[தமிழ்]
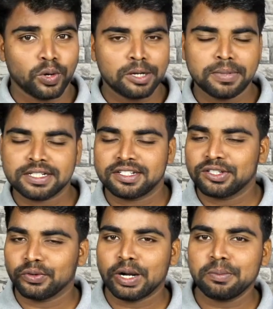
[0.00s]
ஒன் ப்ளஸ்
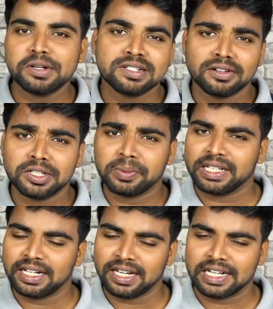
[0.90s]
ஸோ ஒன் ப்ளஸில் வந்து
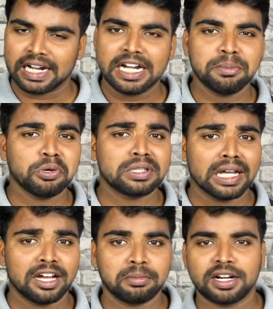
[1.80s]
பார்த்தீங்கன்னா கண்டிப்பாக ஒரு
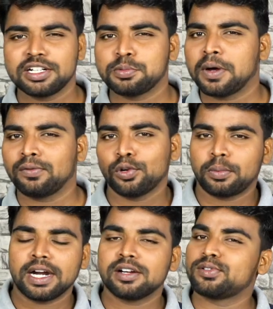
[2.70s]
தார்மாரான ஸ்மார்ட் ஃபோன்
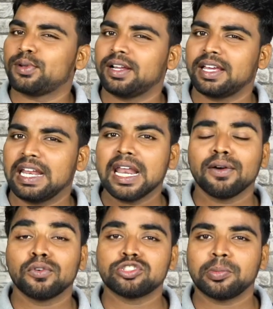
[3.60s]
ப்ராண்ட்னு சொல்லலாம் எல்லா
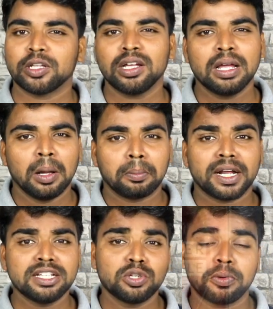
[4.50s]
ஃபோன்ஸுமே வந்து
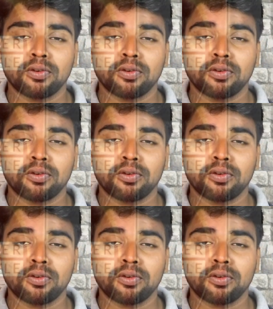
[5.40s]
ப்ரைஸ் டு